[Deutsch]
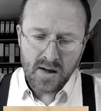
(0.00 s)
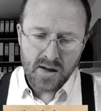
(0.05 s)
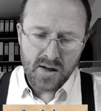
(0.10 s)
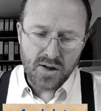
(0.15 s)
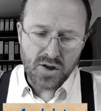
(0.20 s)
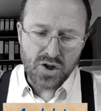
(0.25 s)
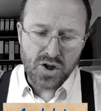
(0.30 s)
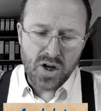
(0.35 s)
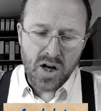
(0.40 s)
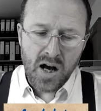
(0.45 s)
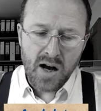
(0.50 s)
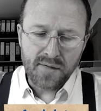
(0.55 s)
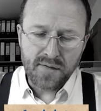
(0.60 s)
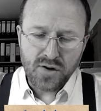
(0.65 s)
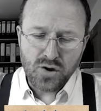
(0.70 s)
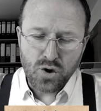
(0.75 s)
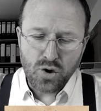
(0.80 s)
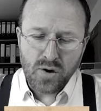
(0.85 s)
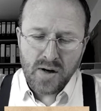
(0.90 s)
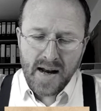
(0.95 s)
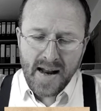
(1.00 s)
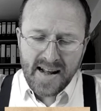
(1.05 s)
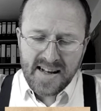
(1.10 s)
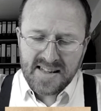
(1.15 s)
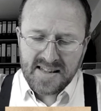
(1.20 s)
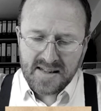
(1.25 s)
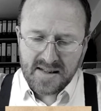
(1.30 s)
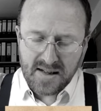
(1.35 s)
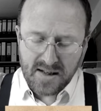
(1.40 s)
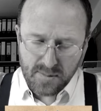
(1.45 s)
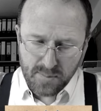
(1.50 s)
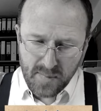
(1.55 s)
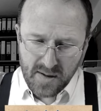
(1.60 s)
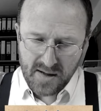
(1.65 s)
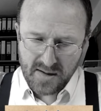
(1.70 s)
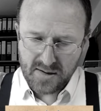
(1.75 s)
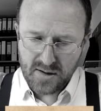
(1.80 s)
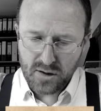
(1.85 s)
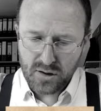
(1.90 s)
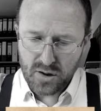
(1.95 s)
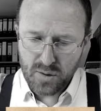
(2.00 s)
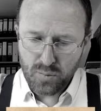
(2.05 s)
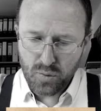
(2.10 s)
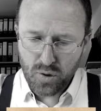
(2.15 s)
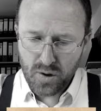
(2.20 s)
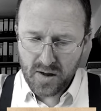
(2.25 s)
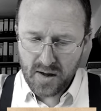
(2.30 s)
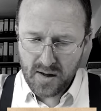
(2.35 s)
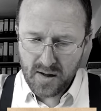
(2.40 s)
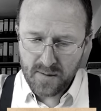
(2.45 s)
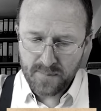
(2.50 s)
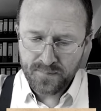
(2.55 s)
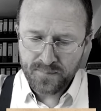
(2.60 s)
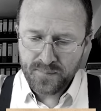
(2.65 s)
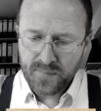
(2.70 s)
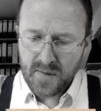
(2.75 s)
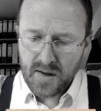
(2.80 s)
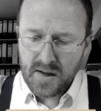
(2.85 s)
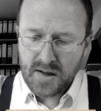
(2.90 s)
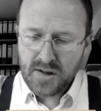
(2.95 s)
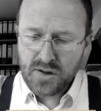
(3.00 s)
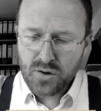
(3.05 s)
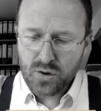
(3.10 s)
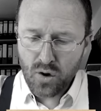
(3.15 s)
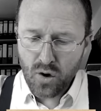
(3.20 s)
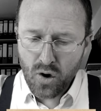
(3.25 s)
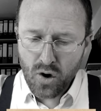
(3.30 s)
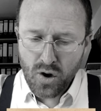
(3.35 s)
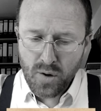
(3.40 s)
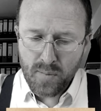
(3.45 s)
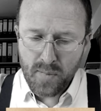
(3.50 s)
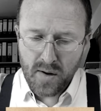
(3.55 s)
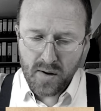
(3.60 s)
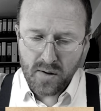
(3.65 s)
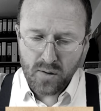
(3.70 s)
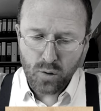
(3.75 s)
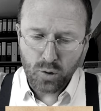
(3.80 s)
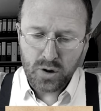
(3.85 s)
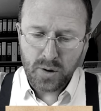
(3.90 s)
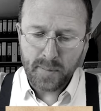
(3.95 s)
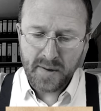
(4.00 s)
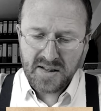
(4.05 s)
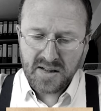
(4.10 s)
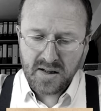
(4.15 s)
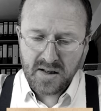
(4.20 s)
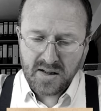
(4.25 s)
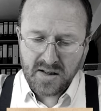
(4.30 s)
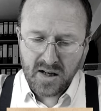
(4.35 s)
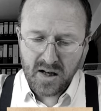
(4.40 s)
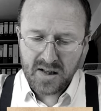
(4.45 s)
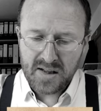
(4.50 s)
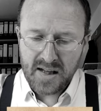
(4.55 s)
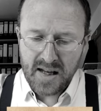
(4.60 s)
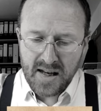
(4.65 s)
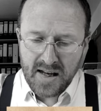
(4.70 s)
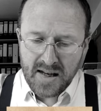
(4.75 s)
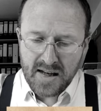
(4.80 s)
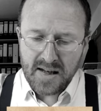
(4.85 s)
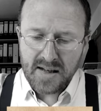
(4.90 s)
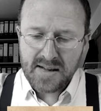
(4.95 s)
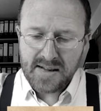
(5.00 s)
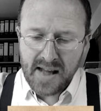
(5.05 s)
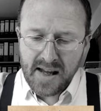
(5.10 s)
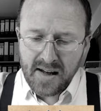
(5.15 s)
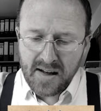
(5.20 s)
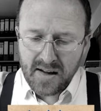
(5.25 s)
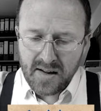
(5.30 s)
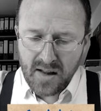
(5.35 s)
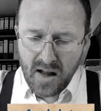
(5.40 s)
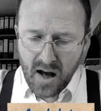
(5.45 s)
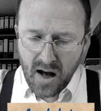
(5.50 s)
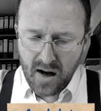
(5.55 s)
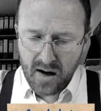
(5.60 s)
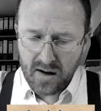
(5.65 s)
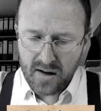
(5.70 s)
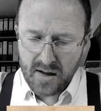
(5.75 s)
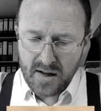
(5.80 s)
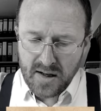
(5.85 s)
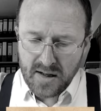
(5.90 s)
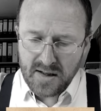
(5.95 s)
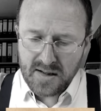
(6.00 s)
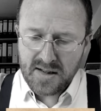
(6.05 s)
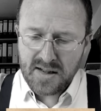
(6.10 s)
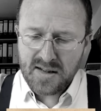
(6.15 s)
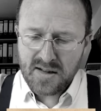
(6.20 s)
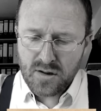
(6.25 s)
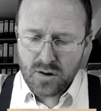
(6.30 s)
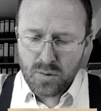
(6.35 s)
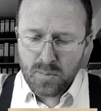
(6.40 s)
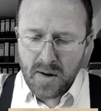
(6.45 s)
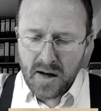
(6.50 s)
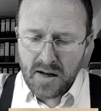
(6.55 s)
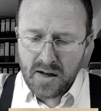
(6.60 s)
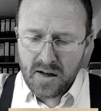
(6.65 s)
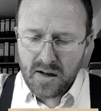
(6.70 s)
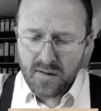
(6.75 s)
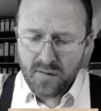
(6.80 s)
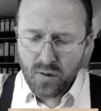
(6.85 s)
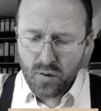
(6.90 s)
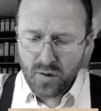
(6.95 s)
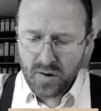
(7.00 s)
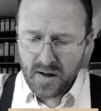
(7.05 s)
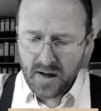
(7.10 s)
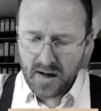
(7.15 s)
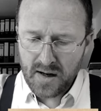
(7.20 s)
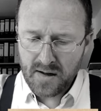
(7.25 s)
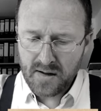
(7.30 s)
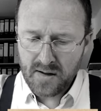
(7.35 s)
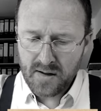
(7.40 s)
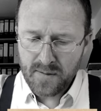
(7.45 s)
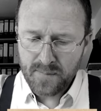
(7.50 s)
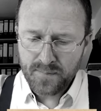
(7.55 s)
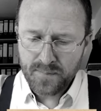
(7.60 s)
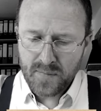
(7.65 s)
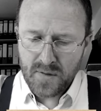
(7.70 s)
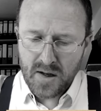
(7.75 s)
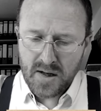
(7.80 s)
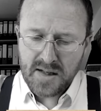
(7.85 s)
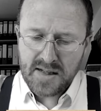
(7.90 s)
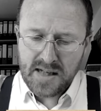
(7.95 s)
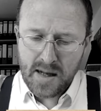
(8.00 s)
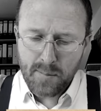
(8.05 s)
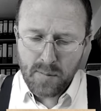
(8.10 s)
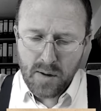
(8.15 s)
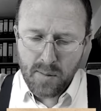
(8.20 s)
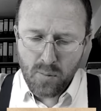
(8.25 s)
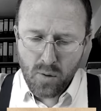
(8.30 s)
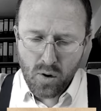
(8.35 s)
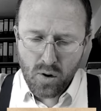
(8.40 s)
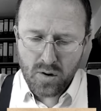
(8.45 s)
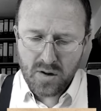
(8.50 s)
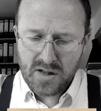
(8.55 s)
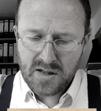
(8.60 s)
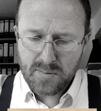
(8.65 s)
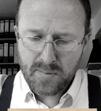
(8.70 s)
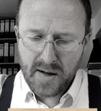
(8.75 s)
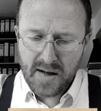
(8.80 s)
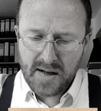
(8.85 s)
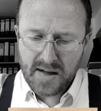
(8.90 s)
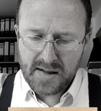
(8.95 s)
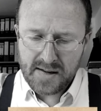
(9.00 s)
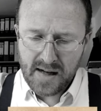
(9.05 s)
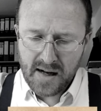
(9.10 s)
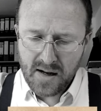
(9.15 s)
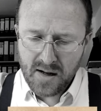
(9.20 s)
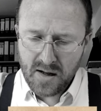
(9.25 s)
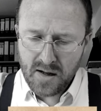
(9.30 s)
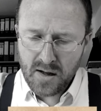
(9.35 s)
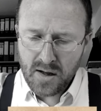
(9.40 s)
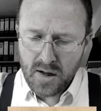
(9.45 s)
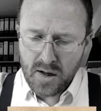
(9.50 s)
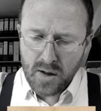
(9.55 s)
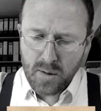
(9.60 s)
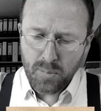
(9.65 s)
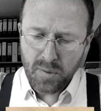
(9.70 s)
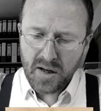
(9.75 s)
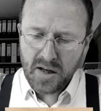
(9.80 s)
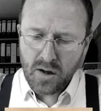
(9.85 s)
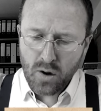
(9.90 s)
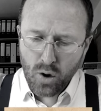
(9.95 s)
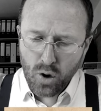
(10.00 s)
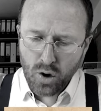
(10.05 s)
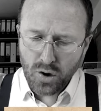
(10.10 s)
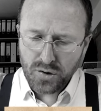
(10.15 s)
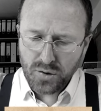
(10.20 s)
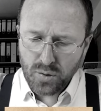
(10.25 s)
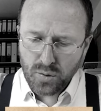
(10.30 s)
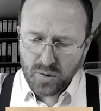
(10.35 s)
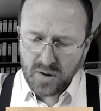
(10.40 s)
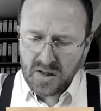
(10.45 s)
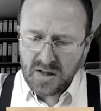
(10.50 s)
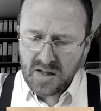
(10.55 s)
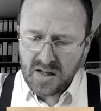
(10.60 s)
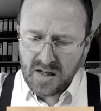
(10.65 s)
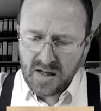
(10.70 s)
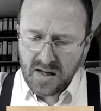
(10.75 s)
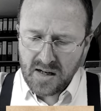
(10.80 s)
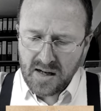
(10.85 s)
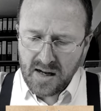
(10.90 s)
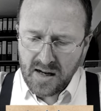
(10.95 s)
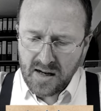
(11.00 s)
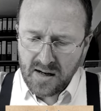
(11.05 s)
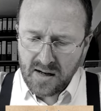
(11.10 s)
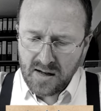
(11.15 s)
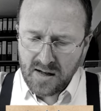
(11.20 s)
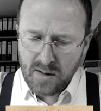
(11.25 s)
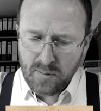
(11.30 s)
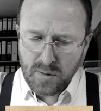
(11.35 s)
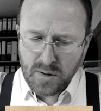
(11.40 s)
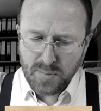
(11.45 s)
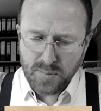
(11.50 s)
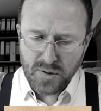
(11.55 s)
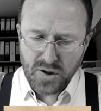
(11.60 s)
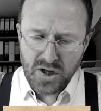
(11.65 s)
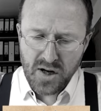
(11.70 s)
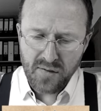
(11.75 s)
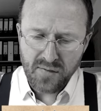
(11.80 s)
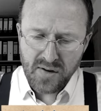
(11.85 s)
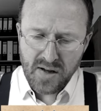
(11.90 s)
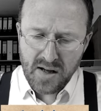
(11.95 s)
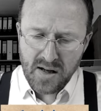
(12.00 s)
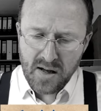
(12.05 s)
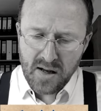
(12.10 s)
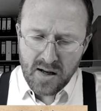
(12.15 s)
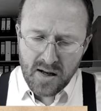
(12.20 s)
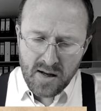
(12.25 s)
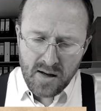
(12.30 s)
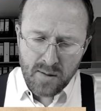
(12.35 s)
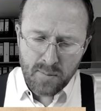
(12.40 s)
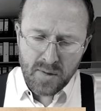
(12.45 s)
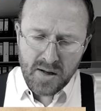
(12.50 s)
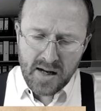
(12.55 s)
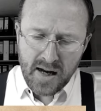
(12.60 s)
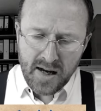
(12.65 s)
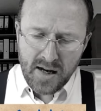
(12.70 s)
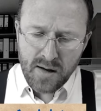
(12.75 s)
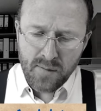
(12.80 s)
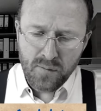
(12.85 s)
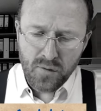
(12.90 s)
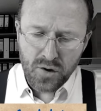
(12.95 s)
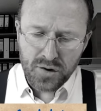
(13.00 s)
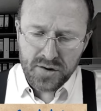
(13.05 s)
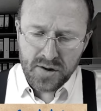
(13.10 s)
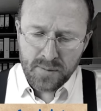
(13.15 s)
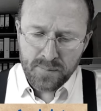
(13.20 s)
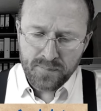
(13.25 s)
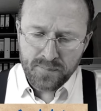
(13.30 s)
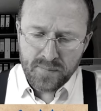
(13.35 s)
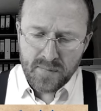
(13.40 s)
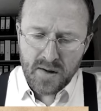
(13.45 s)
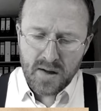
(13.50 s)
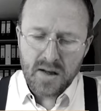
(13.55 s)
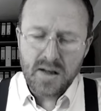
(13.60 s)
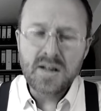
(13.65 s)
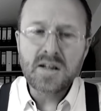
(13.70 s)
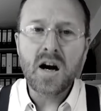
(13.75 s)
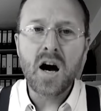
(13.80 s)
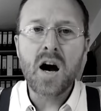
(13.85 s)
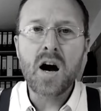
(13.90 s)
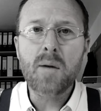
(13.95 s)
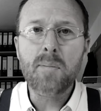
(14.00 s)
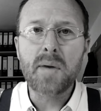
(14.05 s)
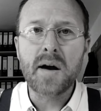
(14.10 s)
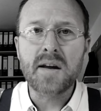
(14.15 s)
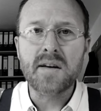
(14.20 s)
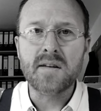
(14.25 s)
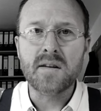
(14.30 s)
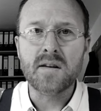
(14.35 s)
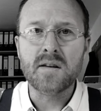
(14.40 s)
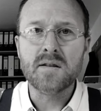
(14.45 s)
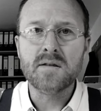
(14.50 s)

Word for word: Ich schlafe schon längst nicht mehr, sagte Bourget. Ich träume, oder besser gesagt, ich denke nach. Das ist so meine Gewohnheit. Ich sammle morgens meine Gedanken, bringe Ordnung in die Ideen, die mich beschäftigen. Mit einem Wort, ich arbeite.